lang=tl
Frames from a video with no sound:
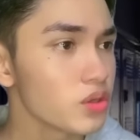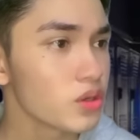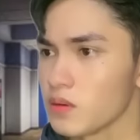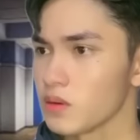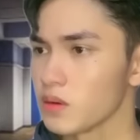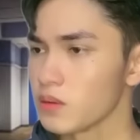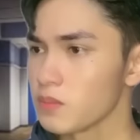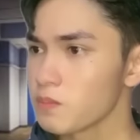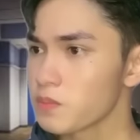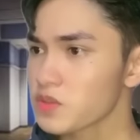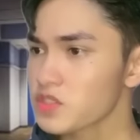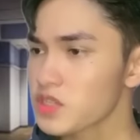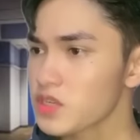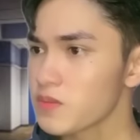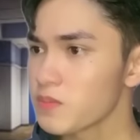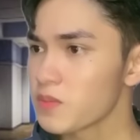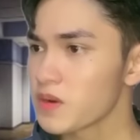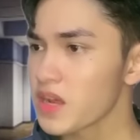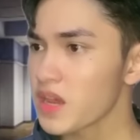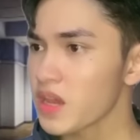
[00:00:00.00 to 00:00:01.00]

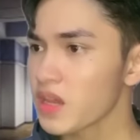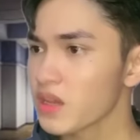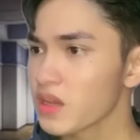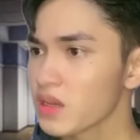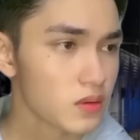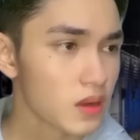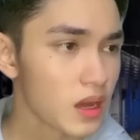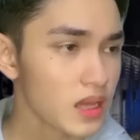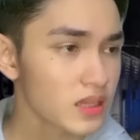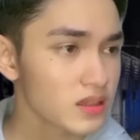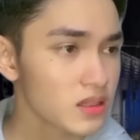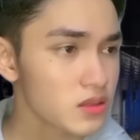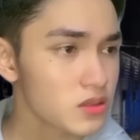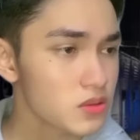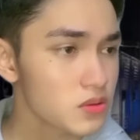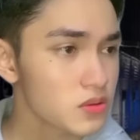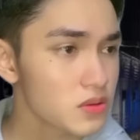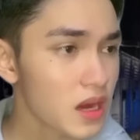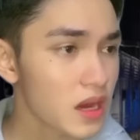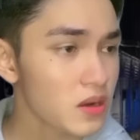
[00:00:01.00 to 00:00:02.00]
Imposible. Lahat ng
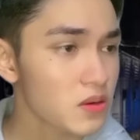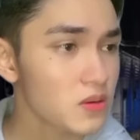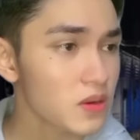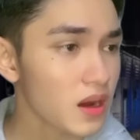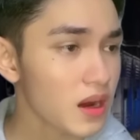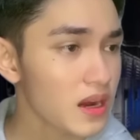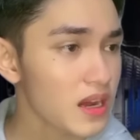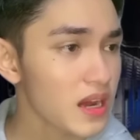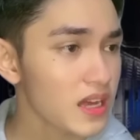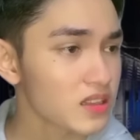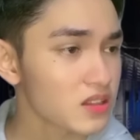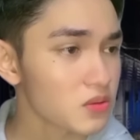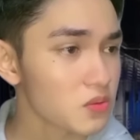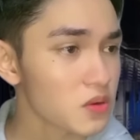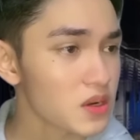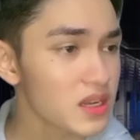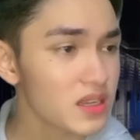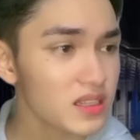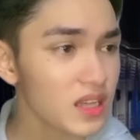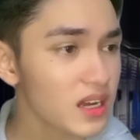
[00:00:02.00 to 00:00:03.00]
sundalo nakagat.
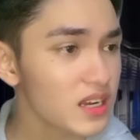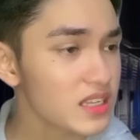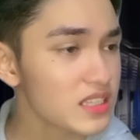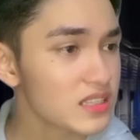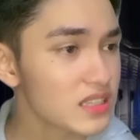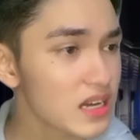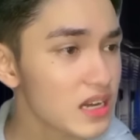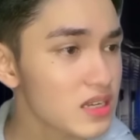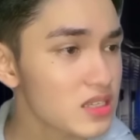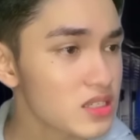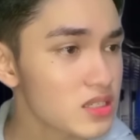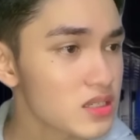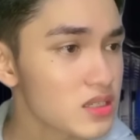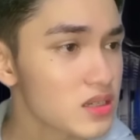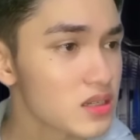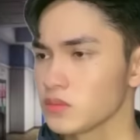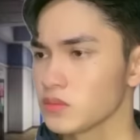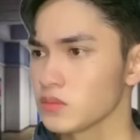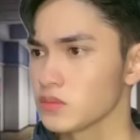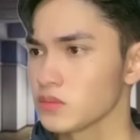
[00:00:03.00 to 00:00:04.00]
Walang nakaligtas.
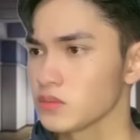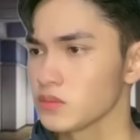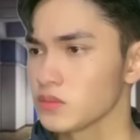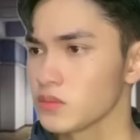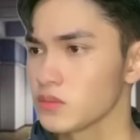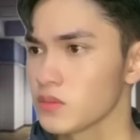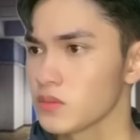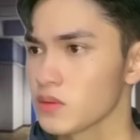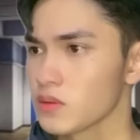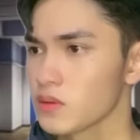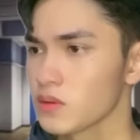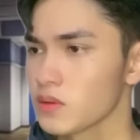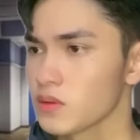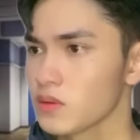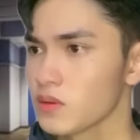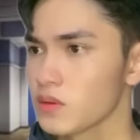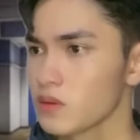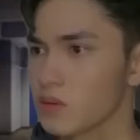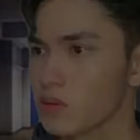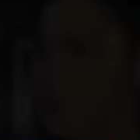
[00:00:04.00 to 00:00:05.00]
Paano na yan?
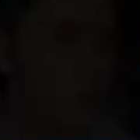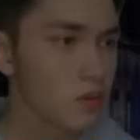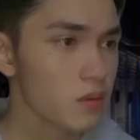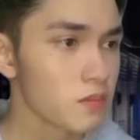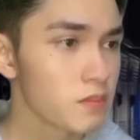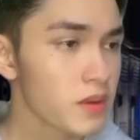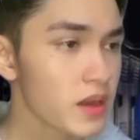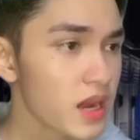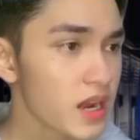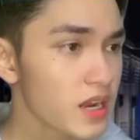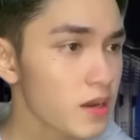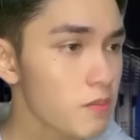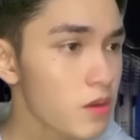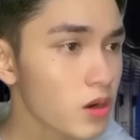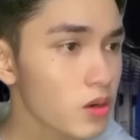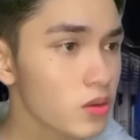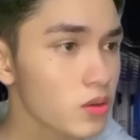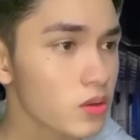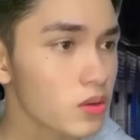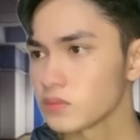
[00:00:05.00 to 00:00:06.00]
May alam
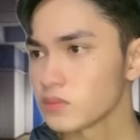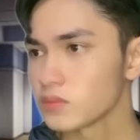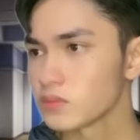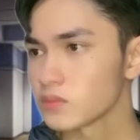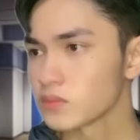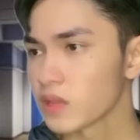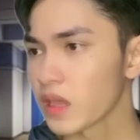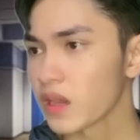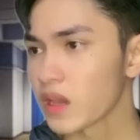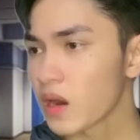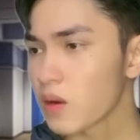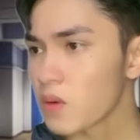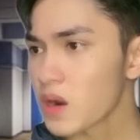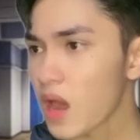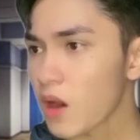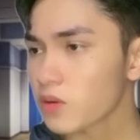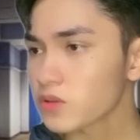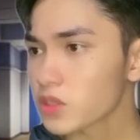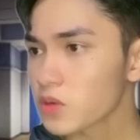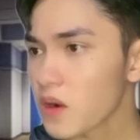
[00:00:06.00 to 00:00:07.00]
ako. Teka,
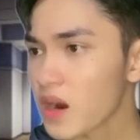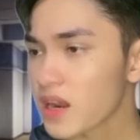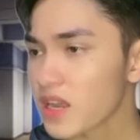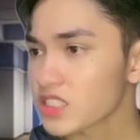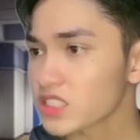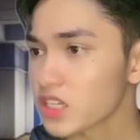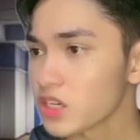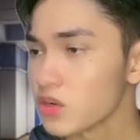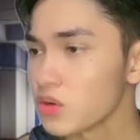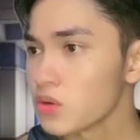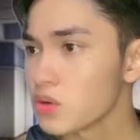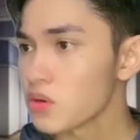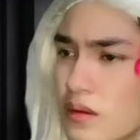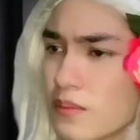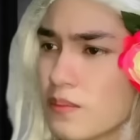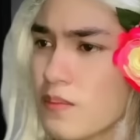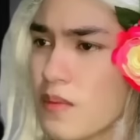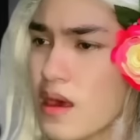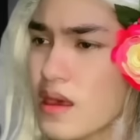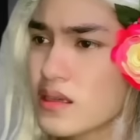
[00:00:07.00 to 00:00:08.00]
wala akong tiwala sa'yo.
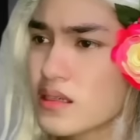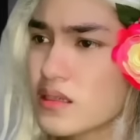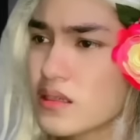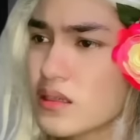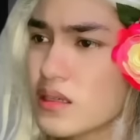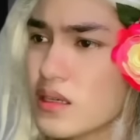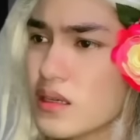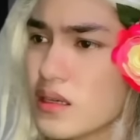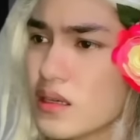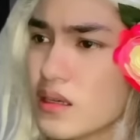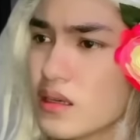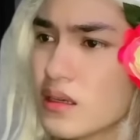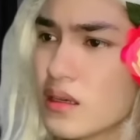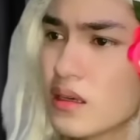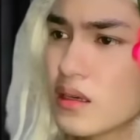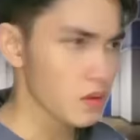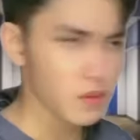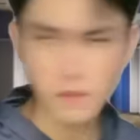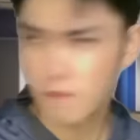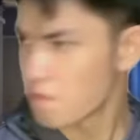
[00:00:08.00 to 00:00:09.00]
Bestie!
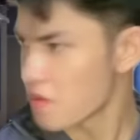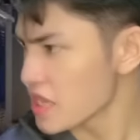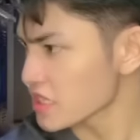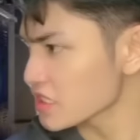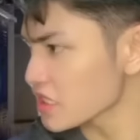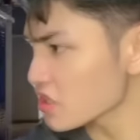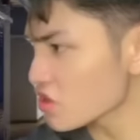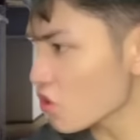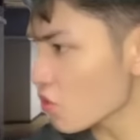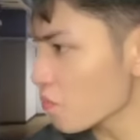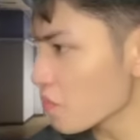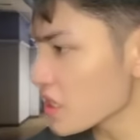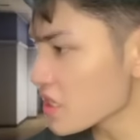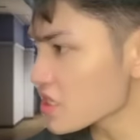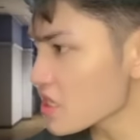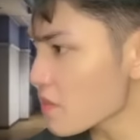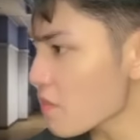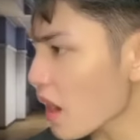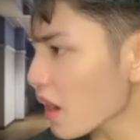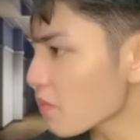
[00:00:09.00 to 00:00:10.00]
Bestie zombie na
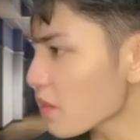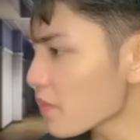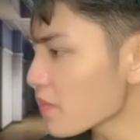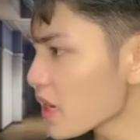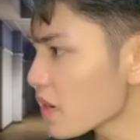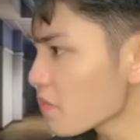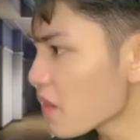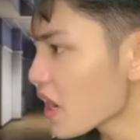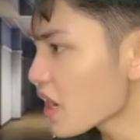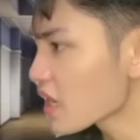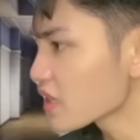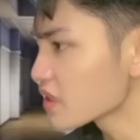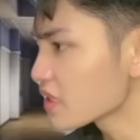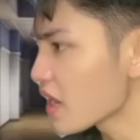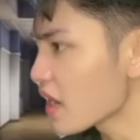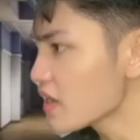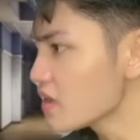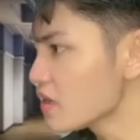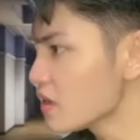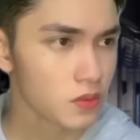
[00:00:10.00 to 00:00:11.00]
siya baka mamaya makagat
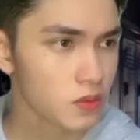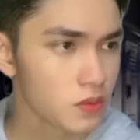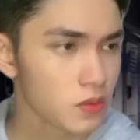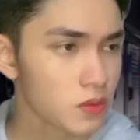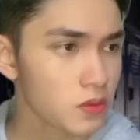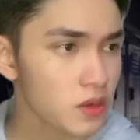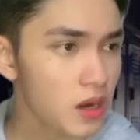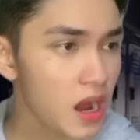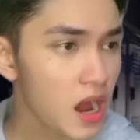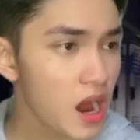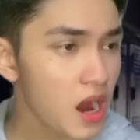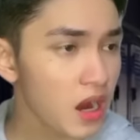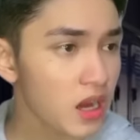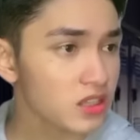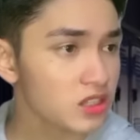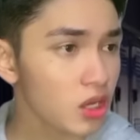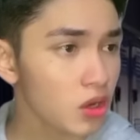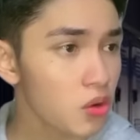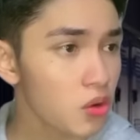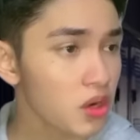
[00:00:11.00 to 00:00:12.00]
yan. Kung nangangagat
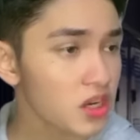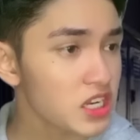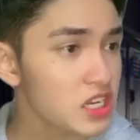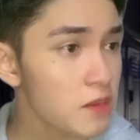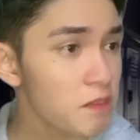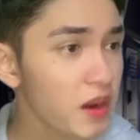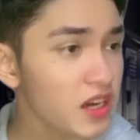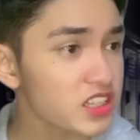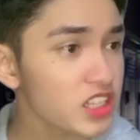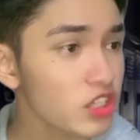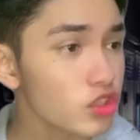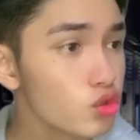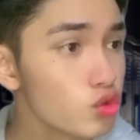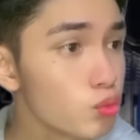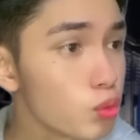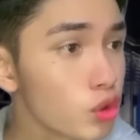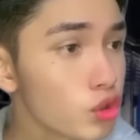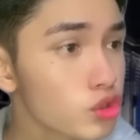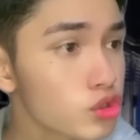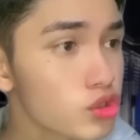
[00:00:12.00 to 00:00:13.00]
ako, kanina pa kita
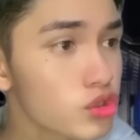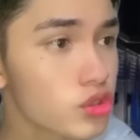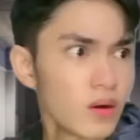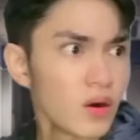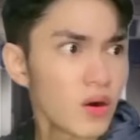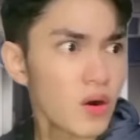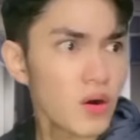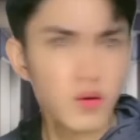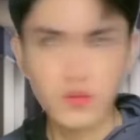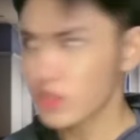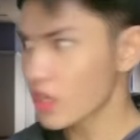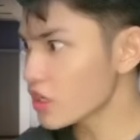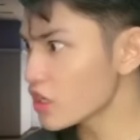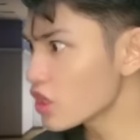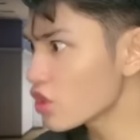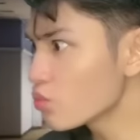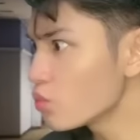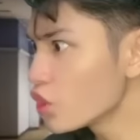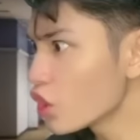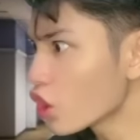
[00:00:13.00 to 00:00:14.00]
inubos. Oh,
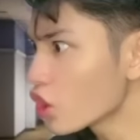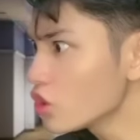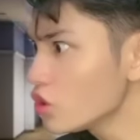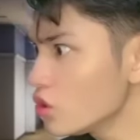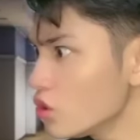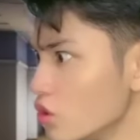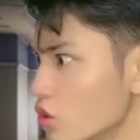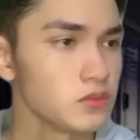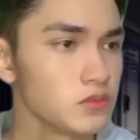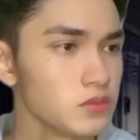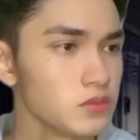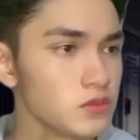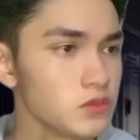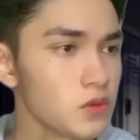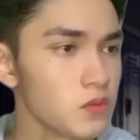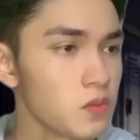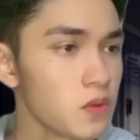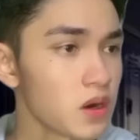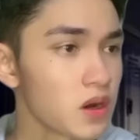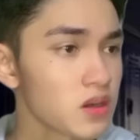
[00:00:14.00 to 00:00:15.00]
narinig mo yon?
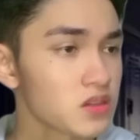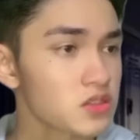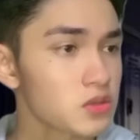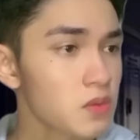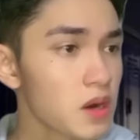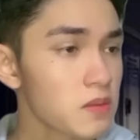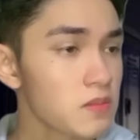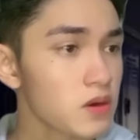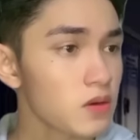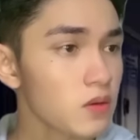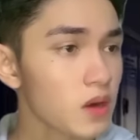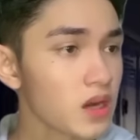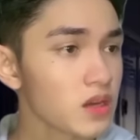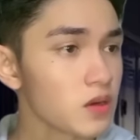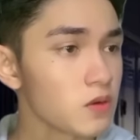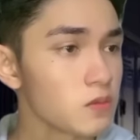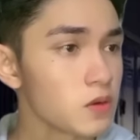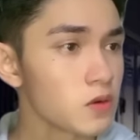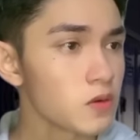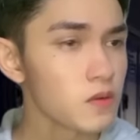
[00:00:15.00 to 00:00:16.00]
Huwag kang sumama kung ayaw
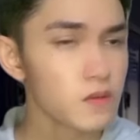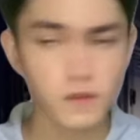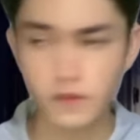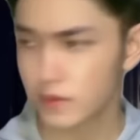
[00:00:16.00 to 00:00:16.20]
mo.